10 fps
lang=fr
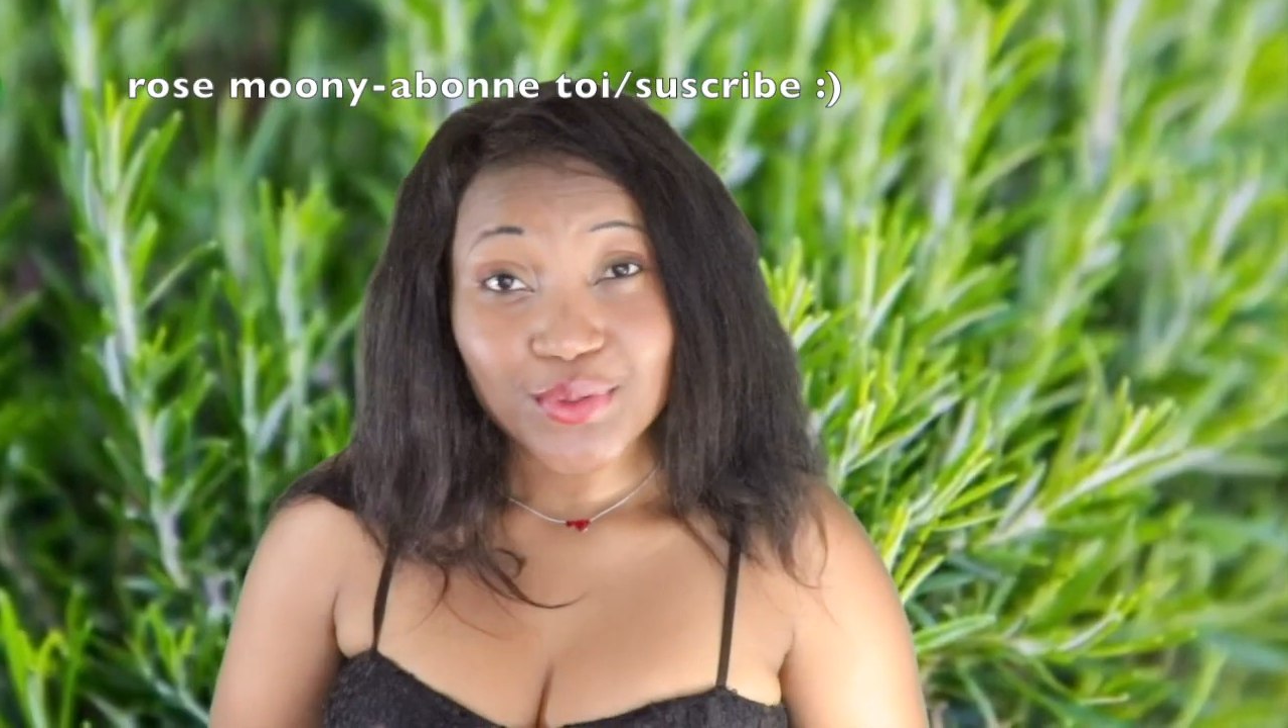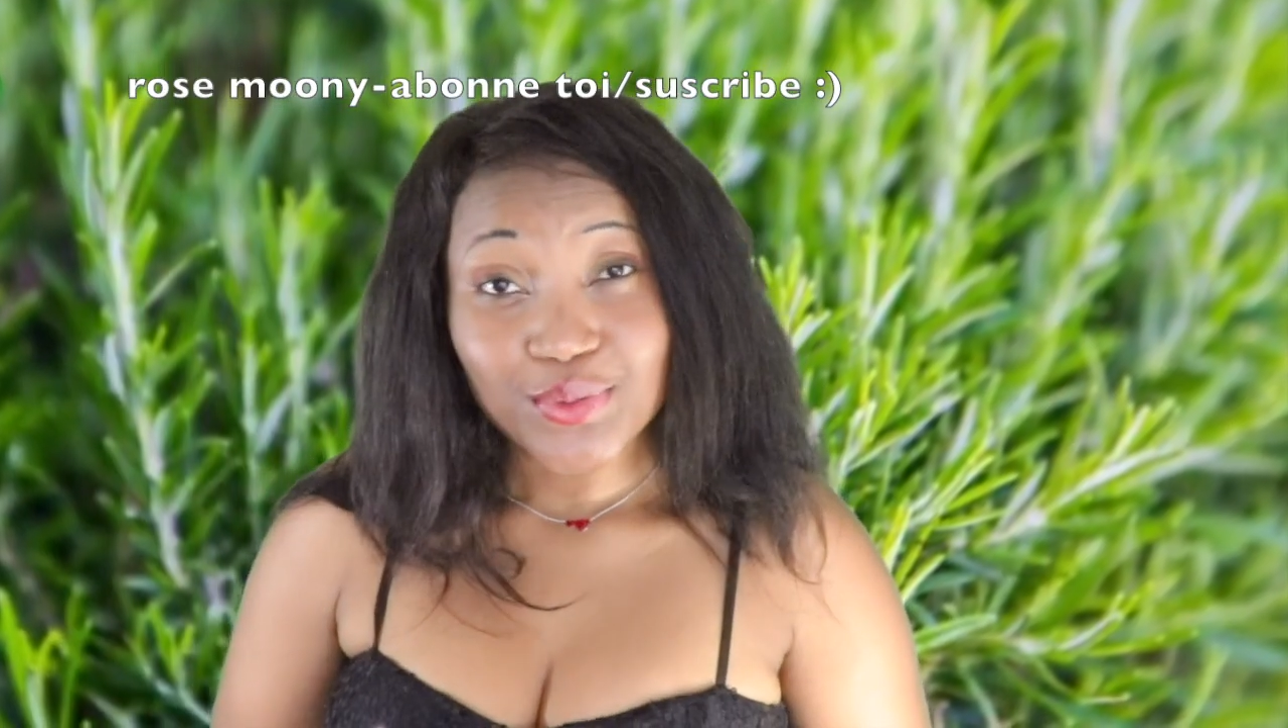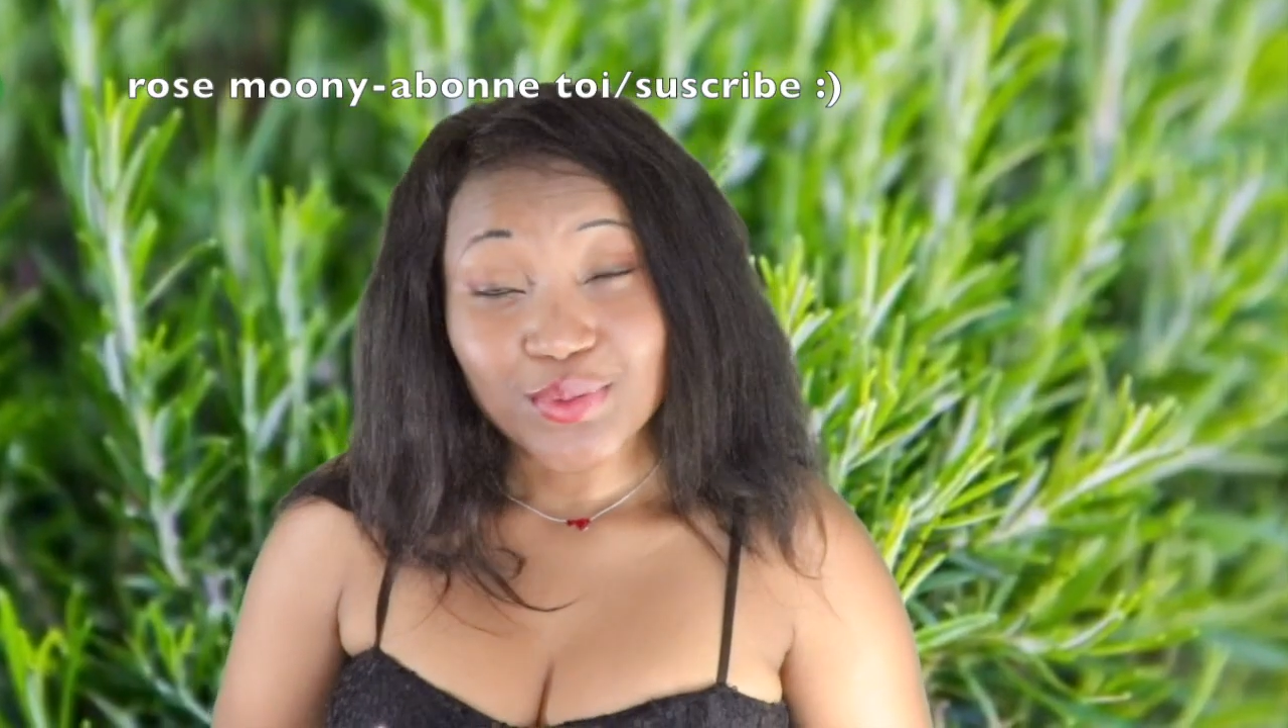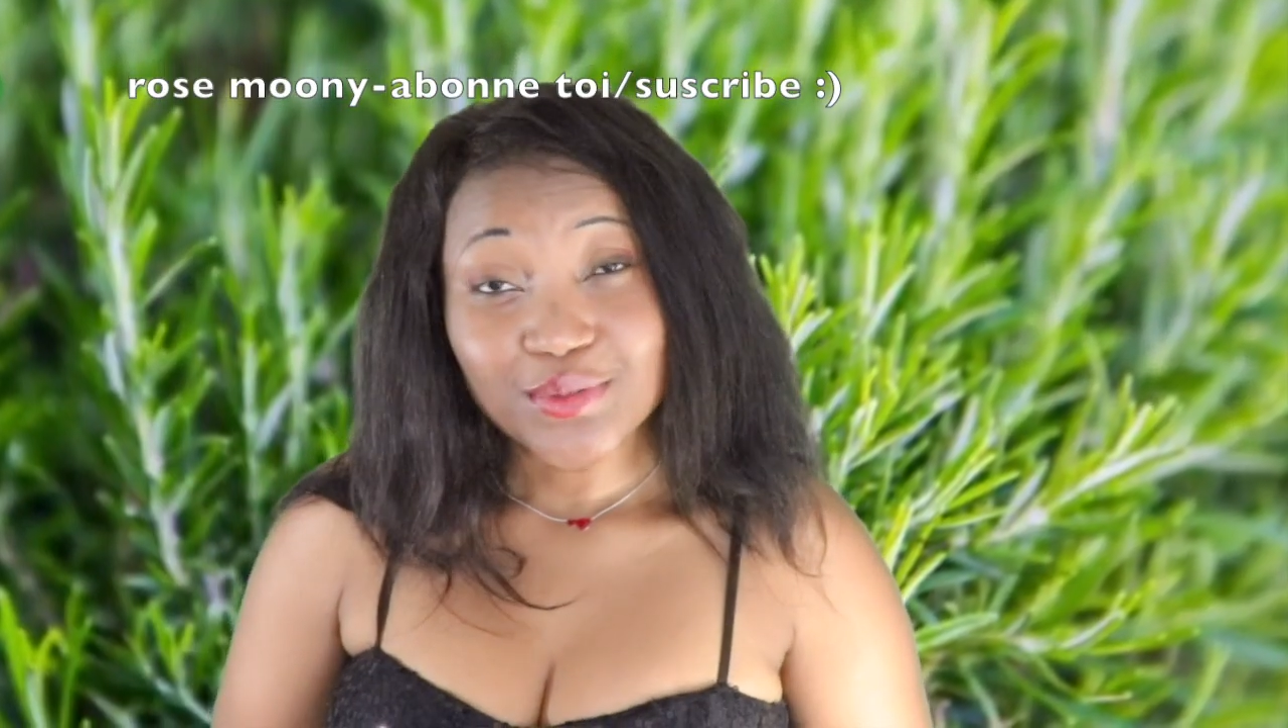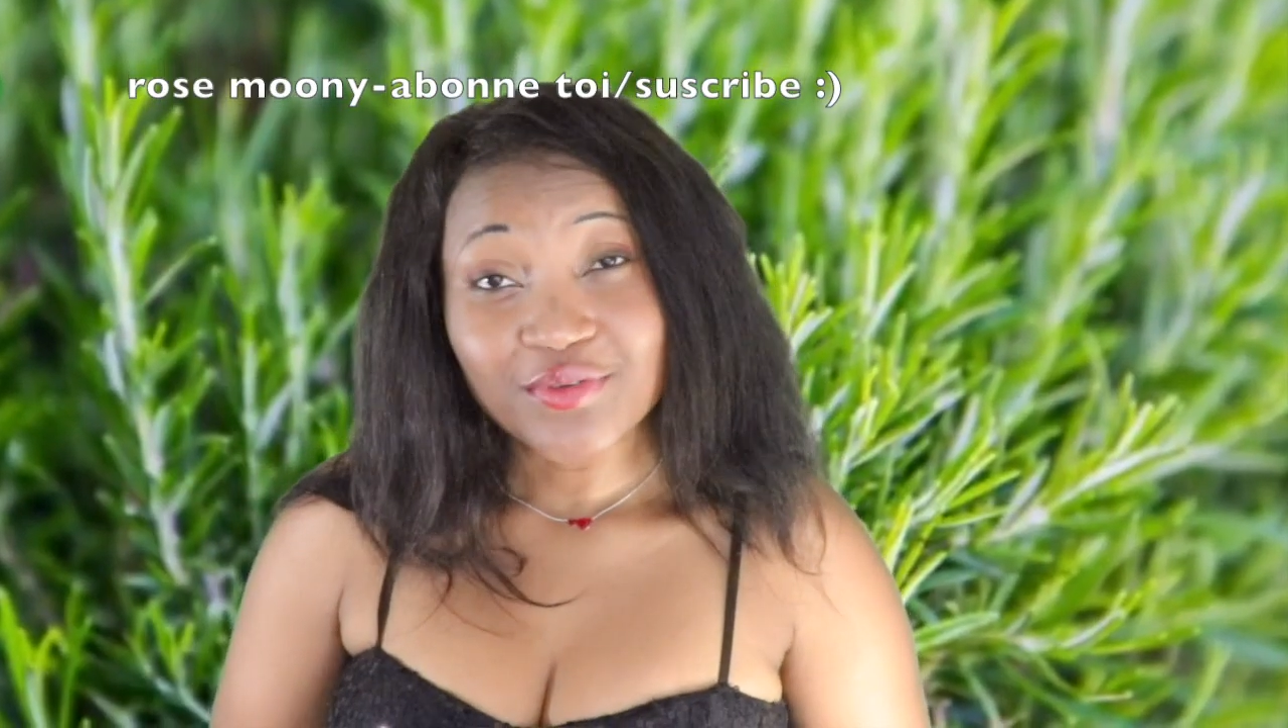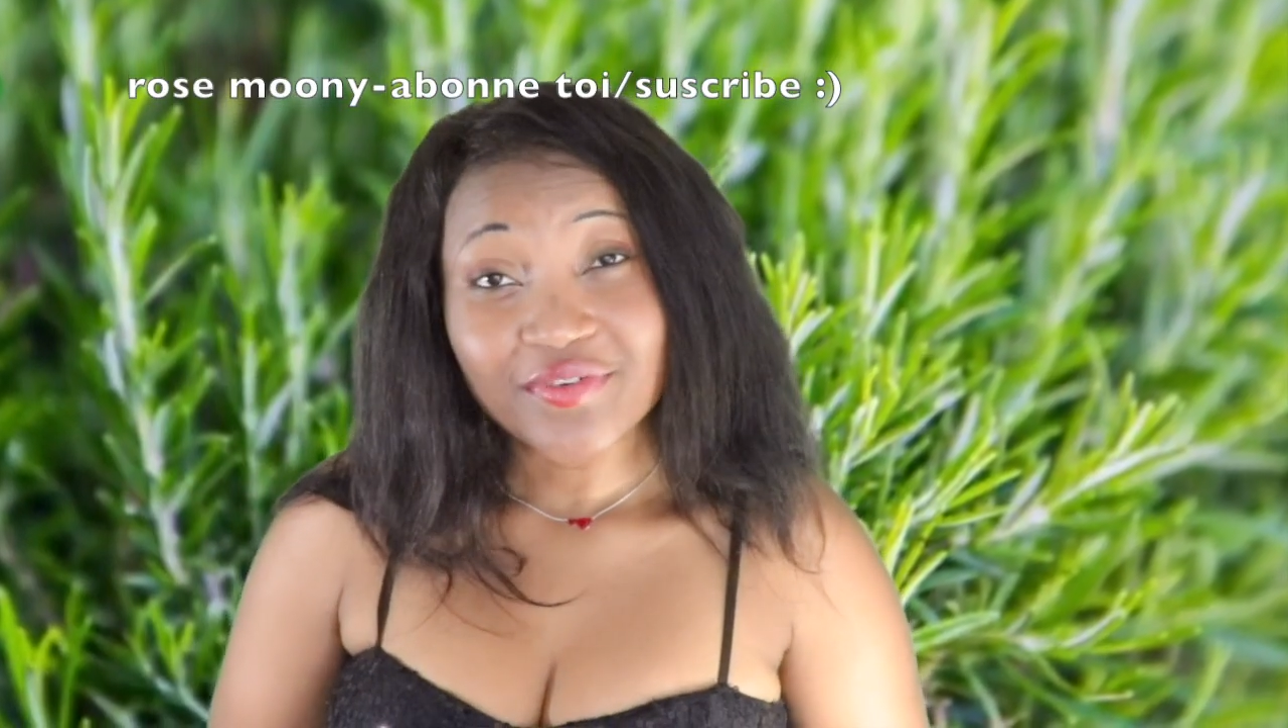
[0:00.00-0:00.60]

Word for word: une touche de